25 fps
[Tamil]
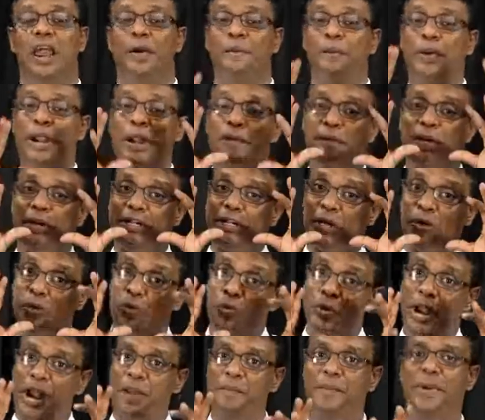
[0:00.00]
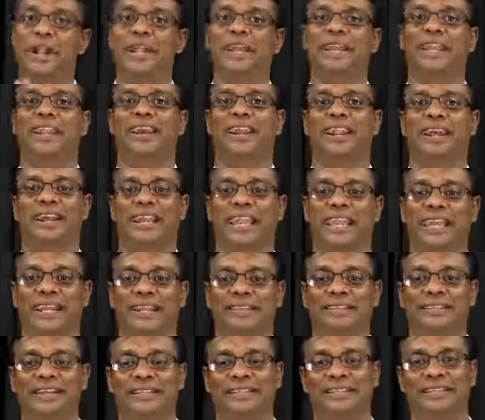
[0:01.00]
எப்படிப்பட்ட உடன்படிக்கைகள் அங்கே
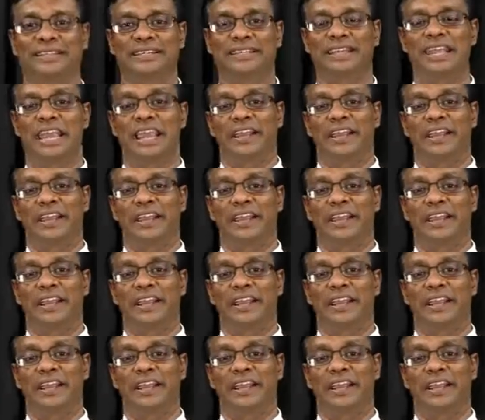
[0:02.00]
இருந்தது